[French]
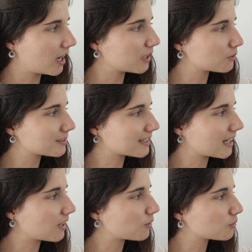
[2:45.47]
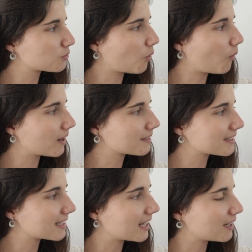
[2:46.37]
Ah non, c'est Dragon 3.
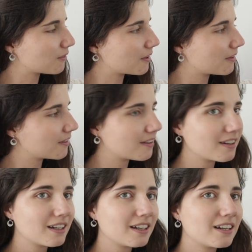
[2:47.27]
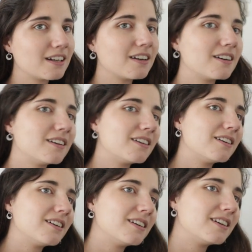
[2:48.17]
Quoi, épisode 6 sur 7, on est pas là
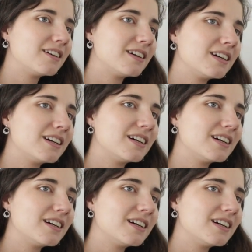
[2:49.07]
Dernière saison 8,